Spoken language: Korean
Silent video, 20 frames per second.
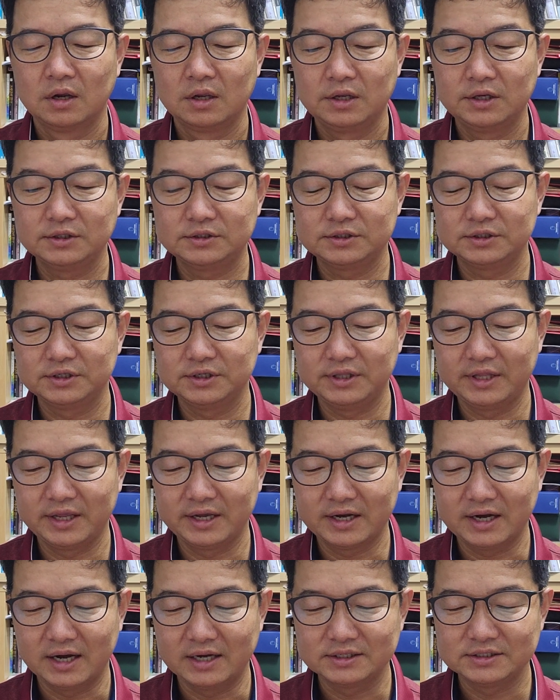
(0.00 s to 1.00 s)
이슬이
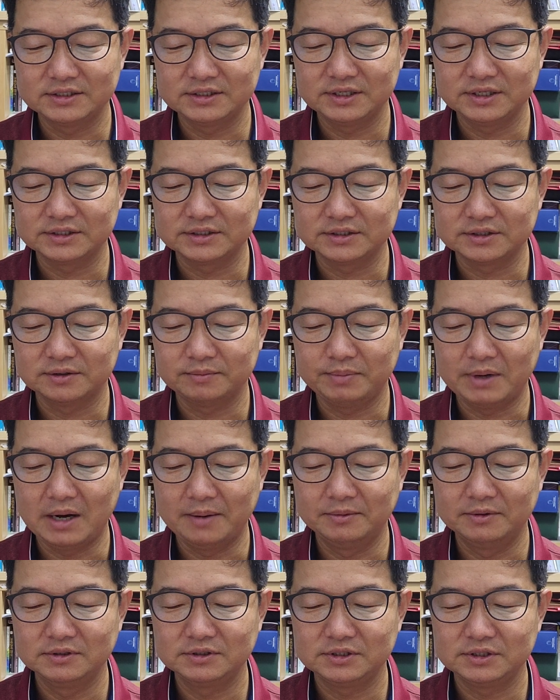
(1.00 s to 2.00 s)
내 가지에서
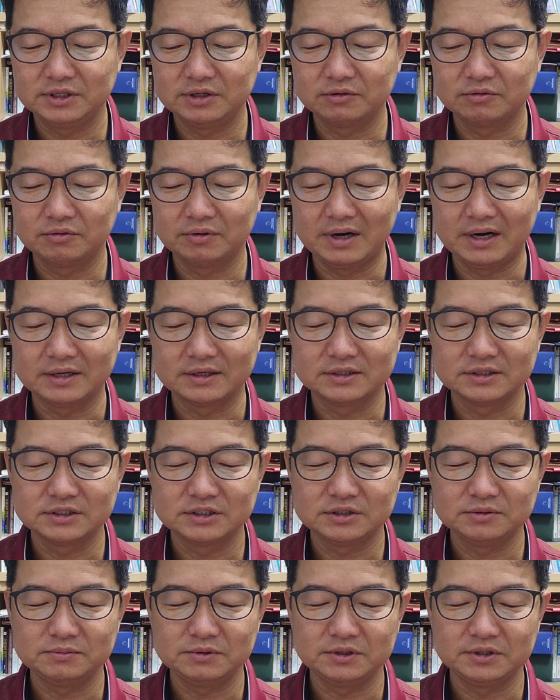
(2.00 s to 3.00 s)
밤을 지내고 갈
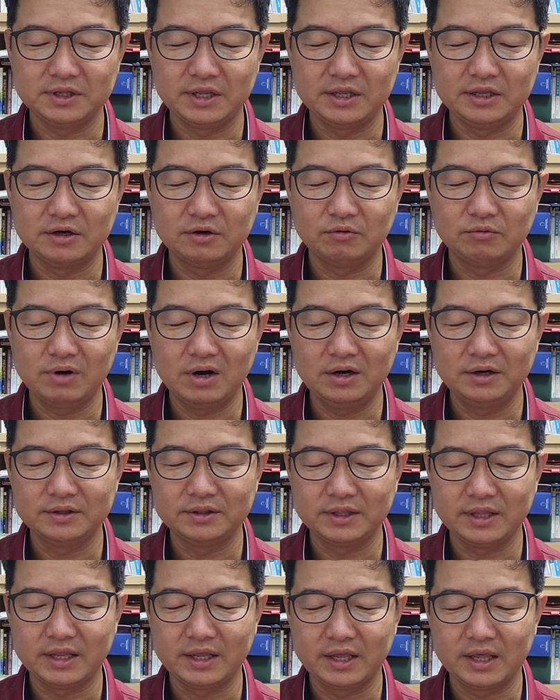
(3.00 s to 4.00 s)
것이며 내
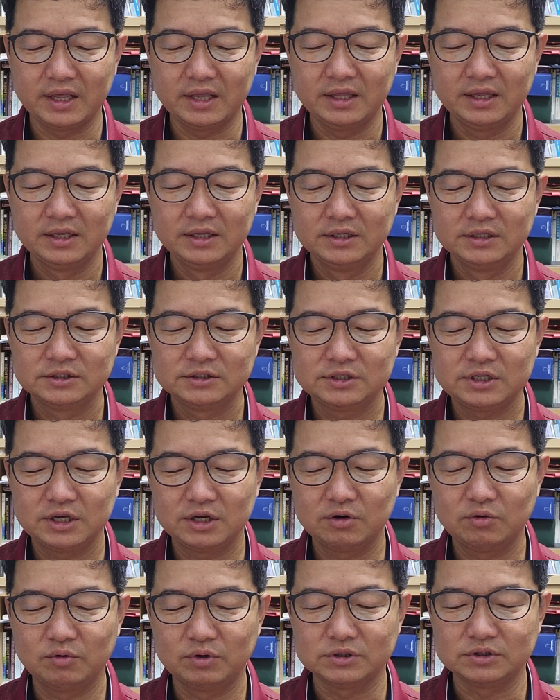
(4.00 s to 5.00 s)
영광은 내게
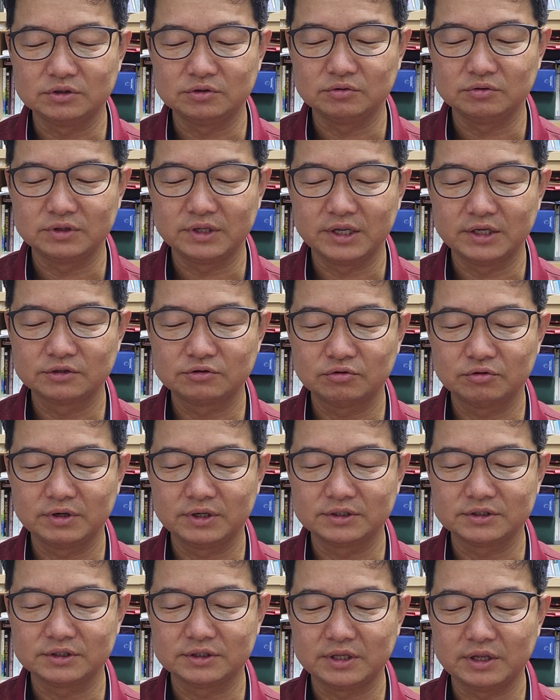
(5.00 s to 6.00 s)
새로워지고 내
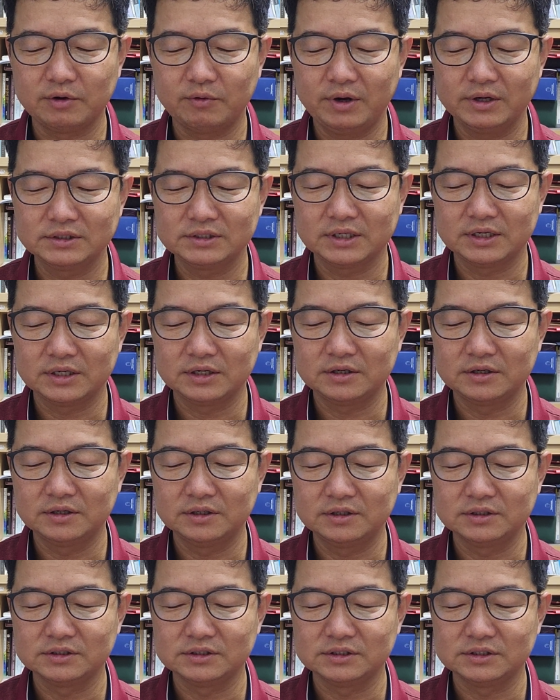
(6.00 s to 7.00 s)
손에서 내 화살이
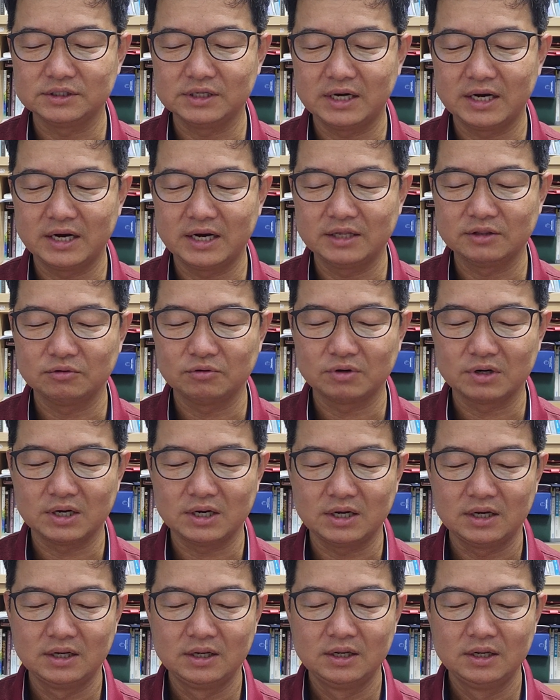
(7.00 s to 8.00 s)
끊어지지
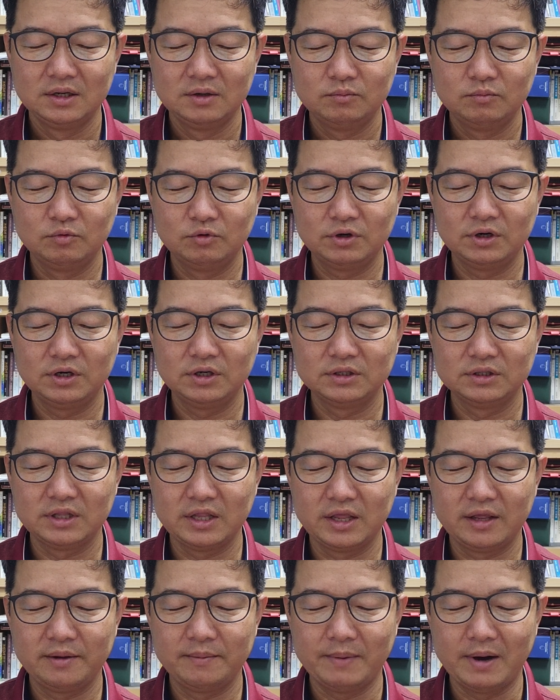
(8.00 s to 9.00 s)
않았노라. 무리는
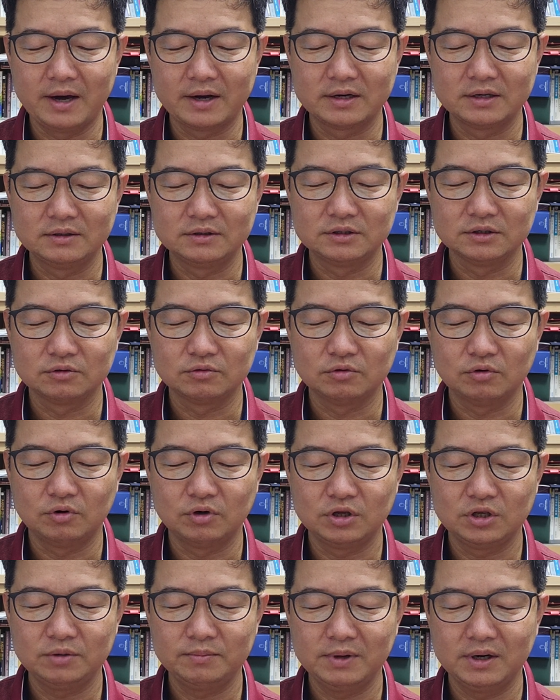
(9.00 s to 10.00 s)
내 말을
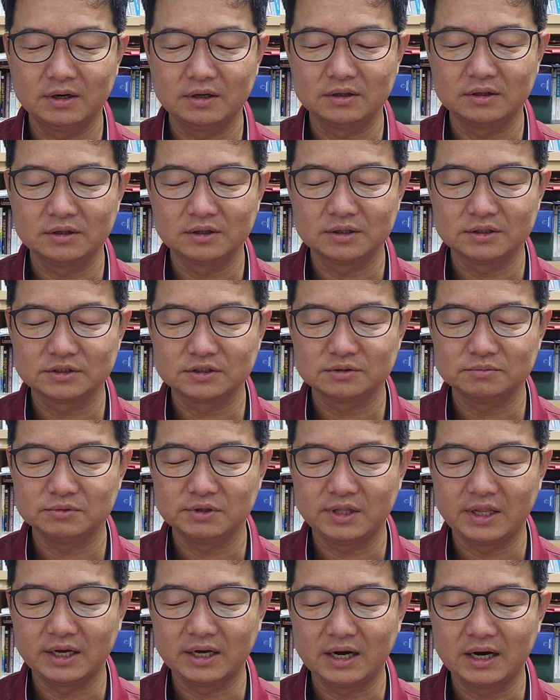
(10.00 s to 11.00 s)
듣고 희망을
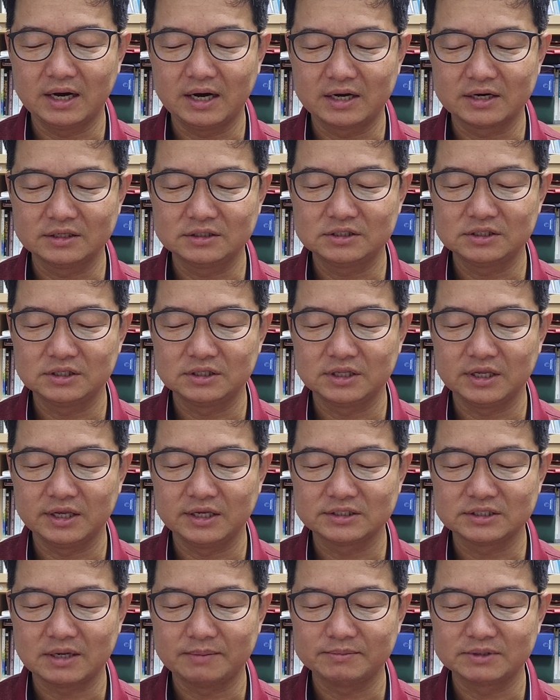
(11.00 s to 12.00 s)
걸었으며 내가 가르칠
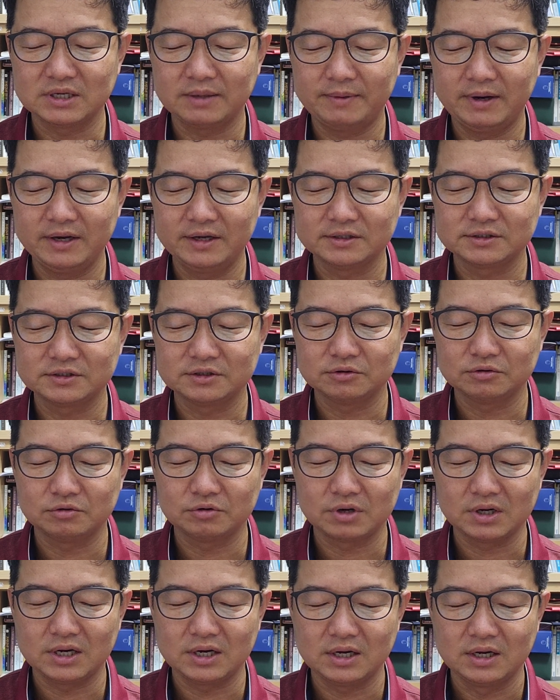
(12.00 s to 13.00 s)
때에
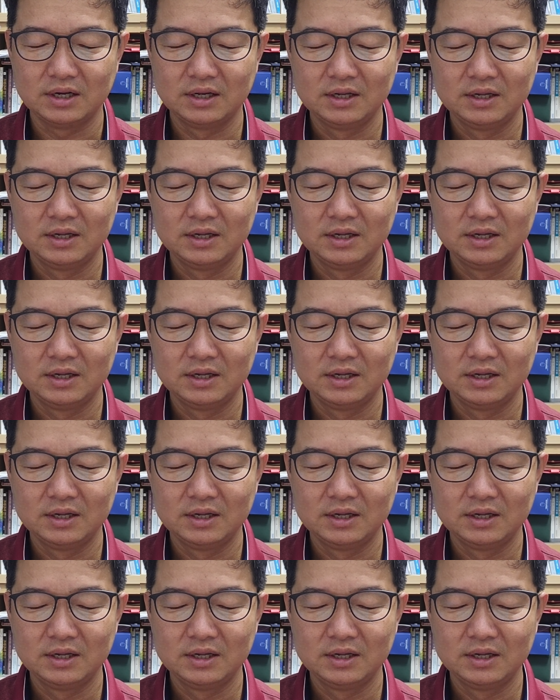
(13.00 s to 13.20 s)
잠잠하였었노라.